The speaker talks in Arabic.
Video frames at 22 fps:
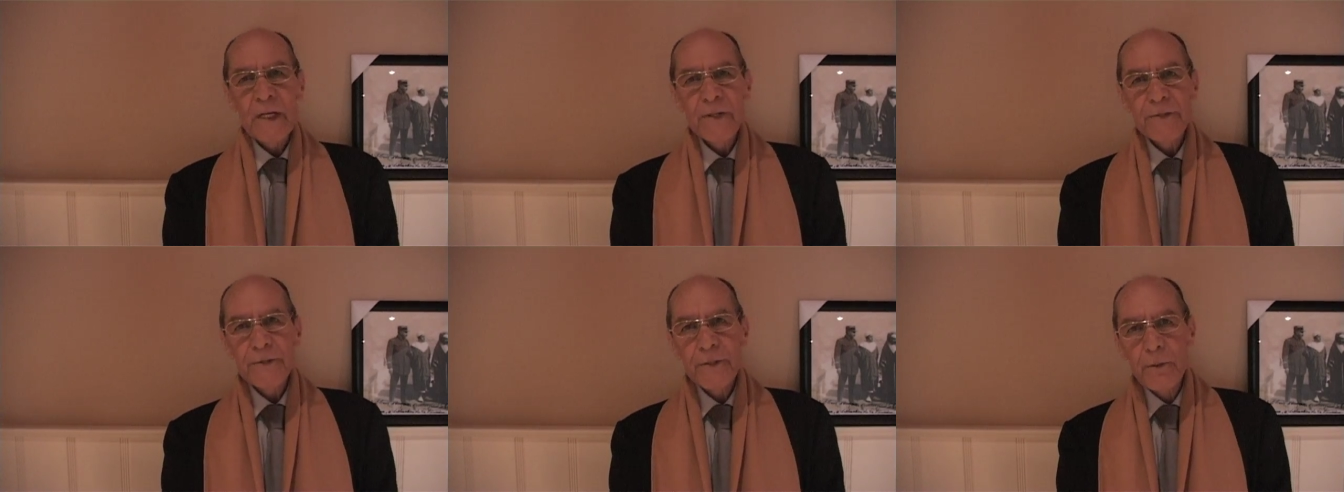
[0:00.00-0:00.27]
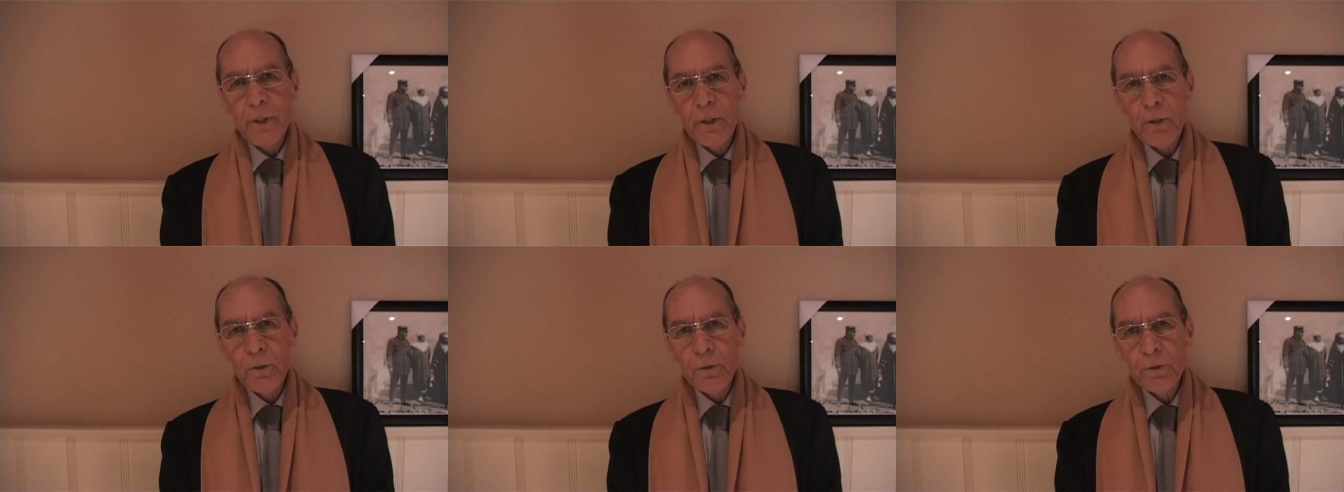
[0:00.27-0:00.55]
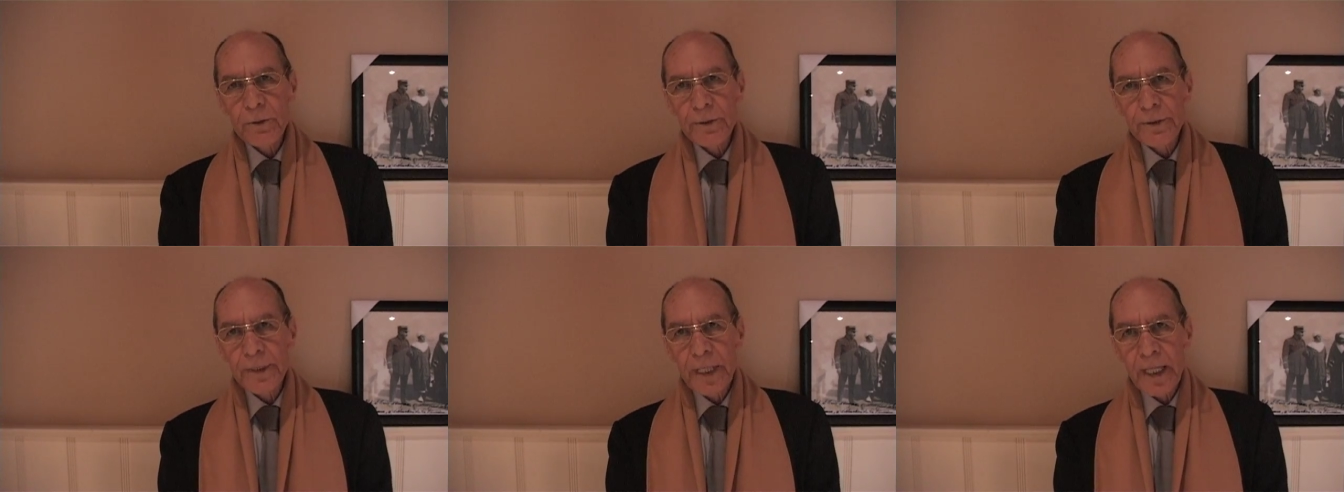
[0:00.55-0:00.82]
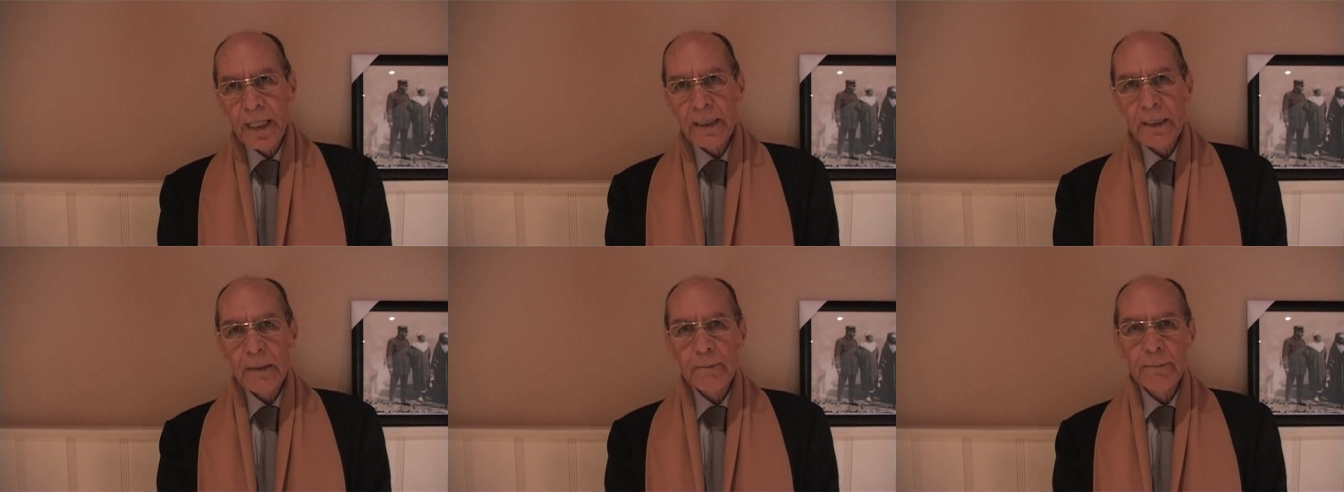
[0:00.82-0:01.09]
سواء
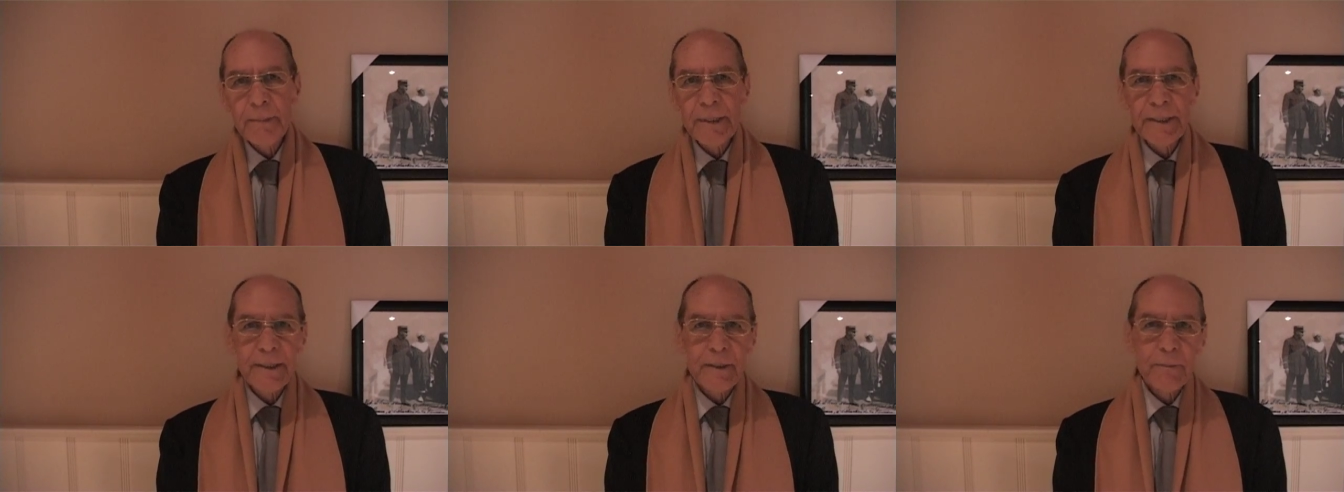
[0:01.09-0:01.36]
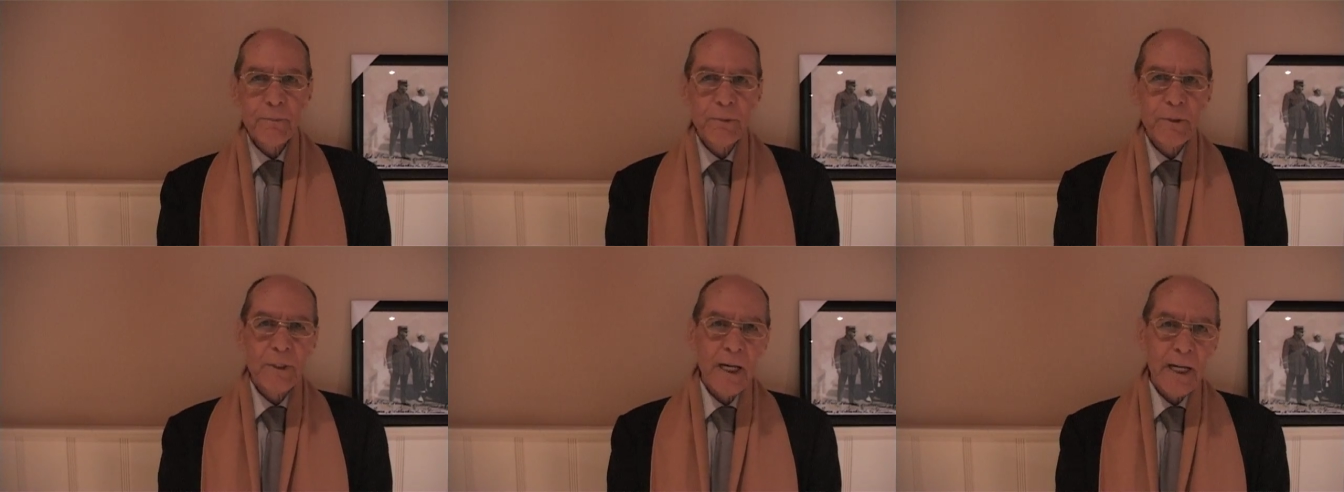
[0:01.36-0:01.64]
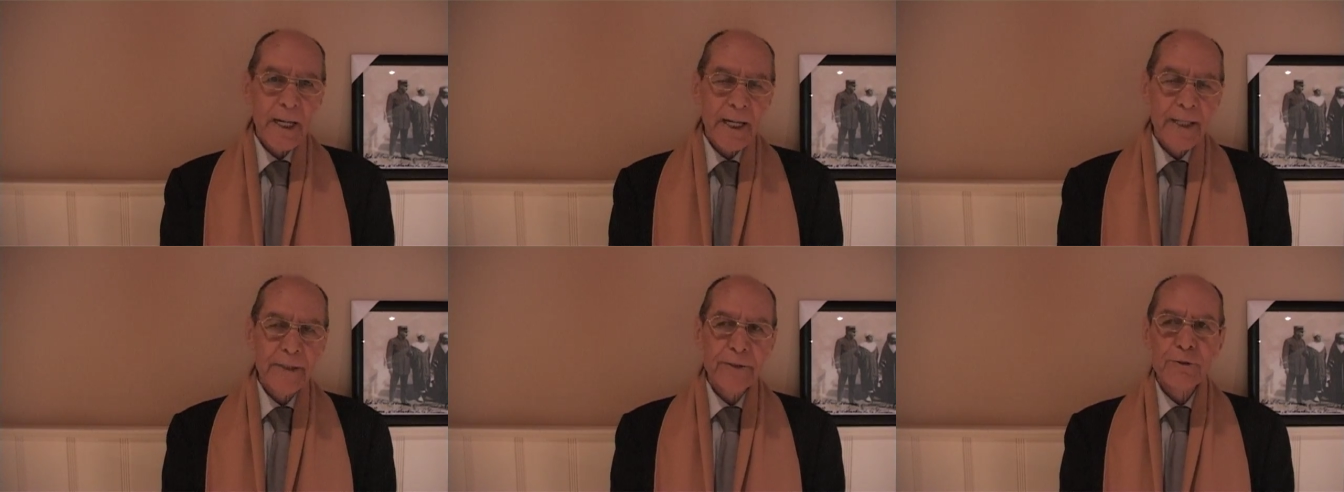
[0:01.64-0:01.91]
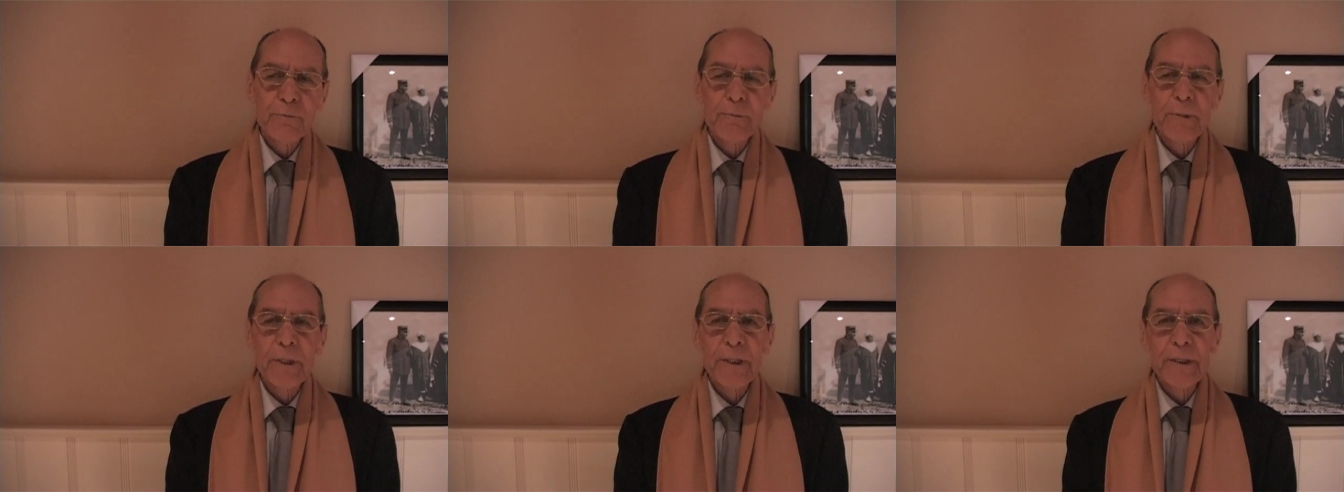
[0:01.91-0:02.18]
داخل المغرب ولا
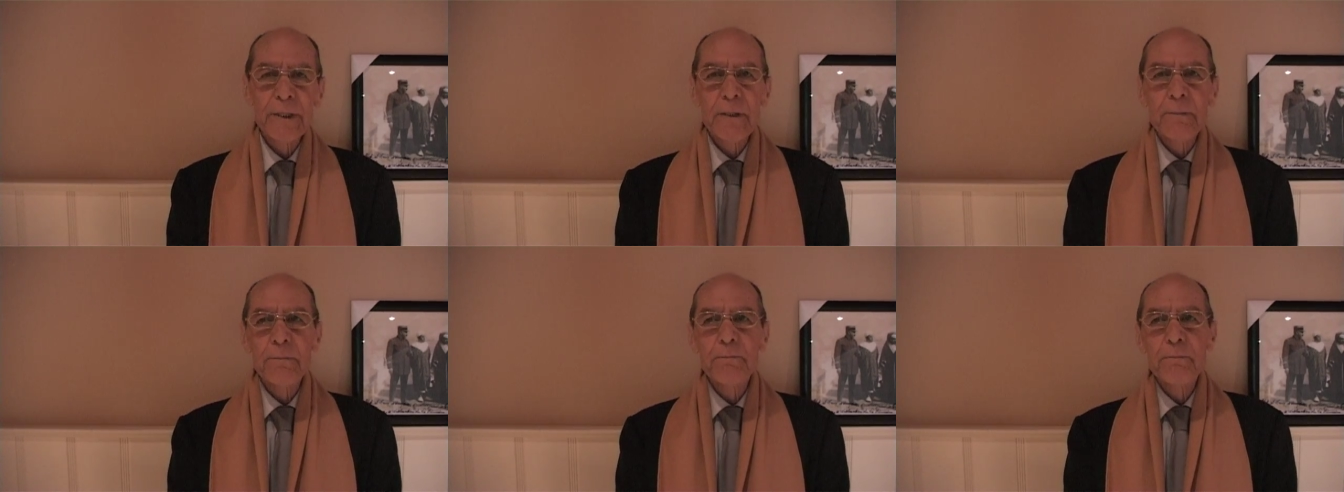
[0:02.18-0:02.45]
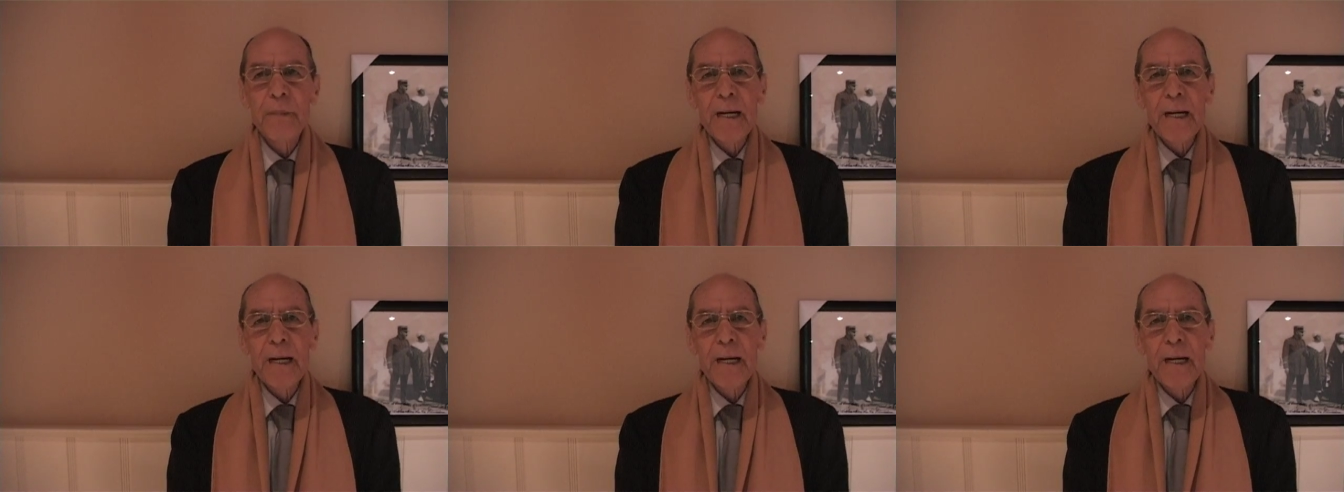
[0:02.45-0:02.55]
خارج المغرب